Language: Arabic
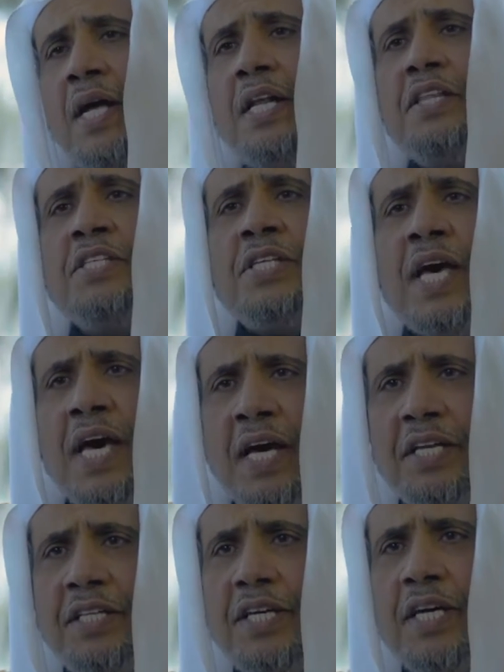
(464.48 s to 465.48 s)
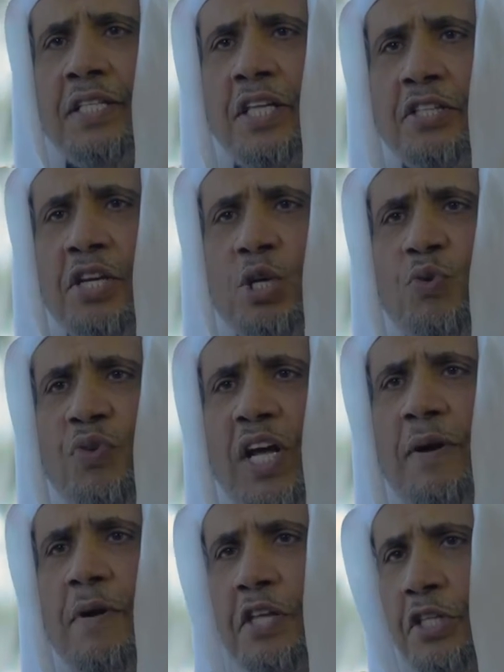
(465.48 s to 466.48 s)
الذي ساعد التطرف
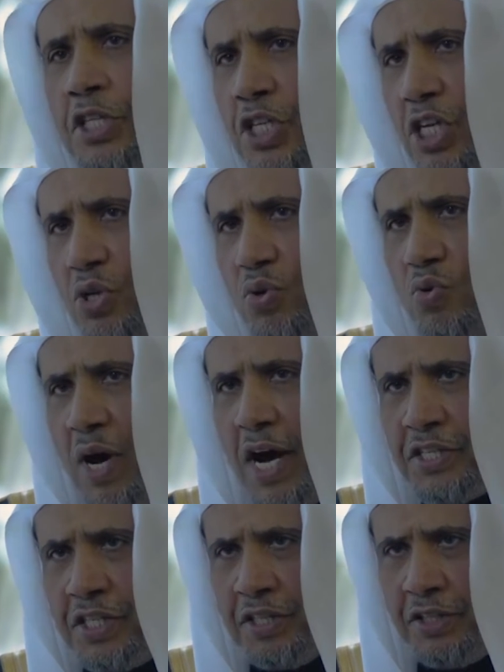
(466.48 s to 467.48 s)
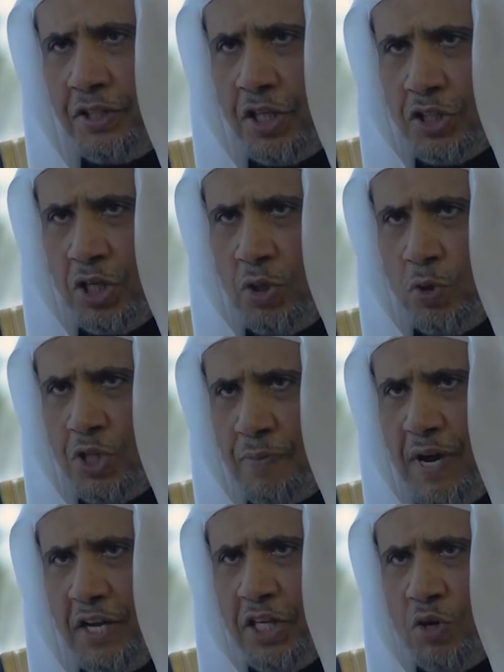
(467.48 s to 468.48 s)
على بعض التسلل وخاصة تسلل
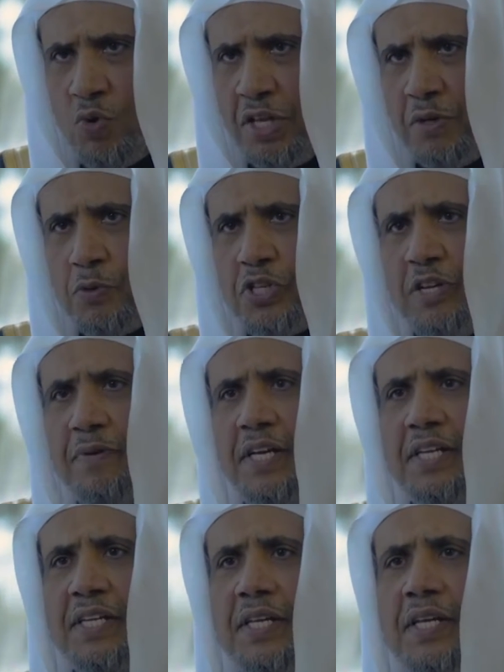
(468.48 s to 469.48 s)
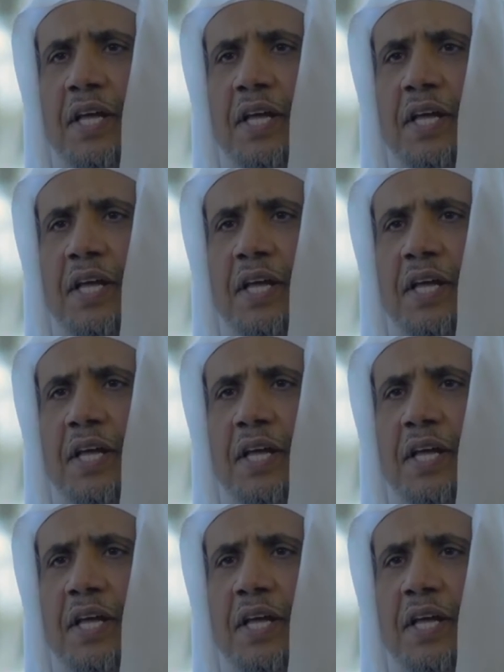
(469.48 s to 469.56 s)
جماعة الإخوان المسلمين